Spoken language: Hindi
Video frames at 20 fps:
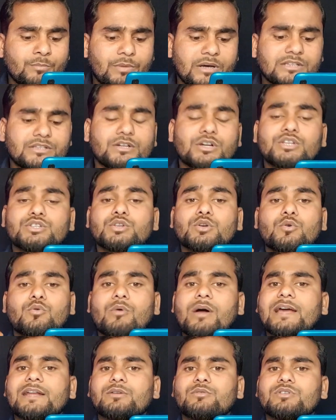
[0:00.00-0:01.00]
1500 सौ
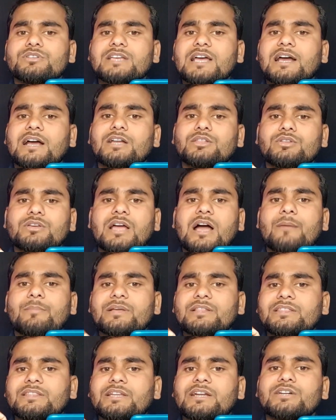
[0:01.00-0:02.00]
क्वाइन हो जाएगा तो यहाँ
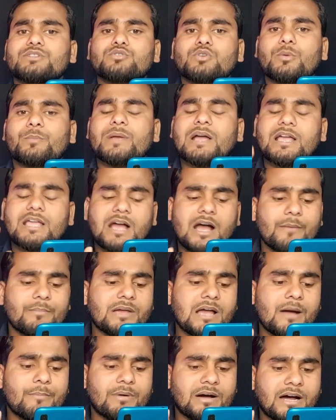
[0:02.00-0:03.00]
पे डेढ़ सौ रुपया यहाँ
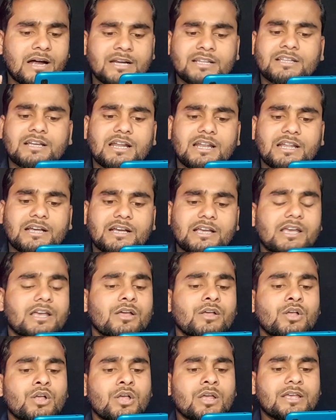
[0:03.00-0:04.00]
पे आप अर्न कर लेंगे
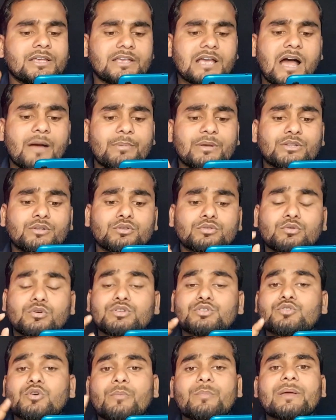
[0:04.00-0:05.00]
यहाँ पे दोस्तों
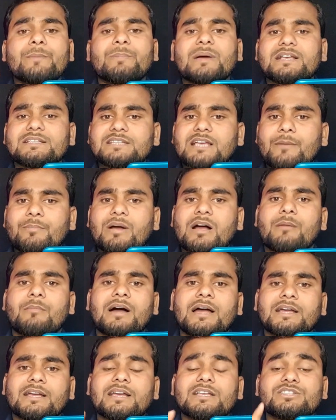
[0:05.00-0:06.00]
जो भी पैसे आप
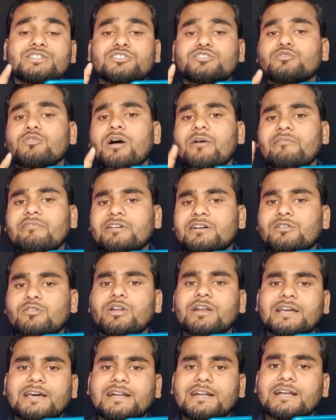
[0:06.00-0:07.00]
कमाएंगे जिसको आप
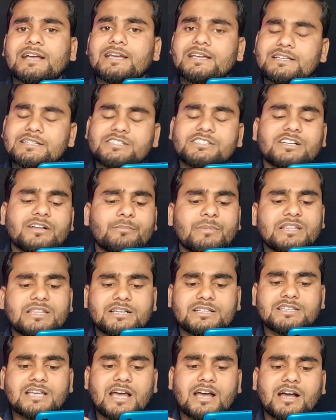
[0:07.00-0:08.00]
विड्रॉल करेंगे हिस्ट्री में
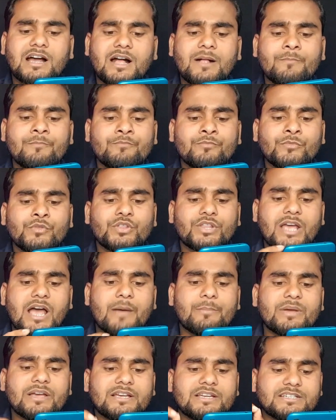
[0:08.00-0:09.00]
दिख जाएगा तो
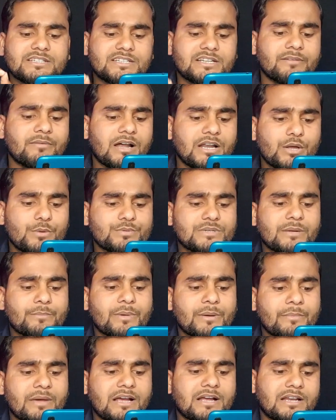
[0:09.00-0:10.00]
यहाँ पे हिस्ट्री वाले ऑप्शन
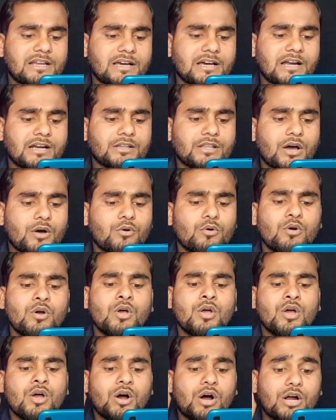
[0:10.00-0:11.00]
पे मैं क्लिक करता हूँ
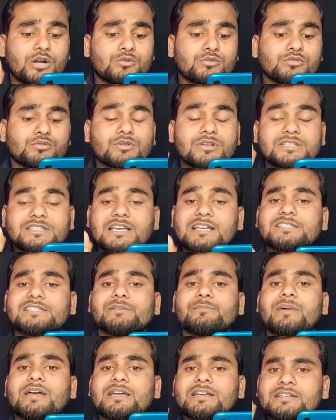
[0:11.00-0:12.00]
और दोस्तों
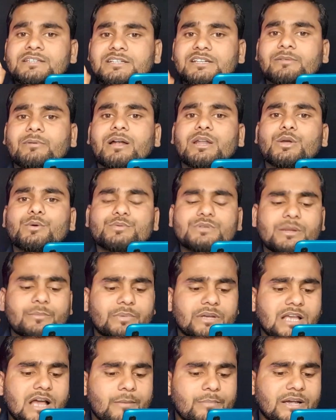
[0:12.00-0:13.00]
जैसे मैं हिस्ट्री वाले ऑप्शन
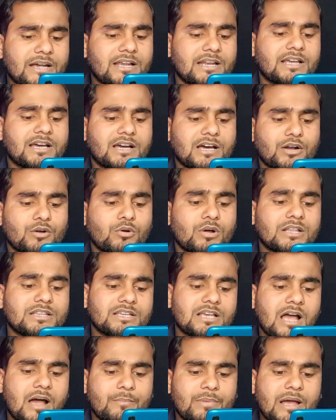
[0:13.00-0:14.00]
पे यहाँ पे क्लिक करूँगा
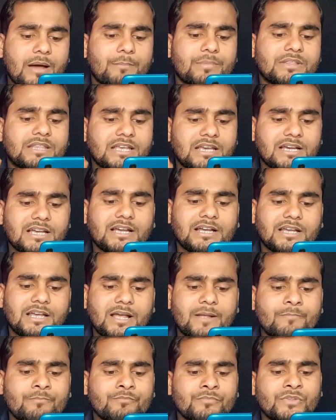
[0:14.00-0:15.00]
तो यहाँ पे आप
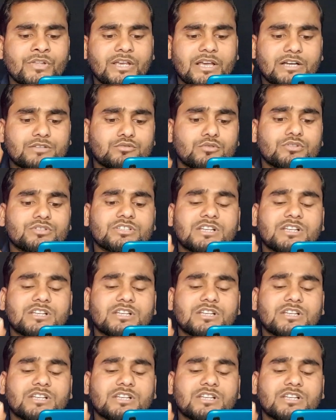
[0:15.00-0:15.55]
देखेंगे एक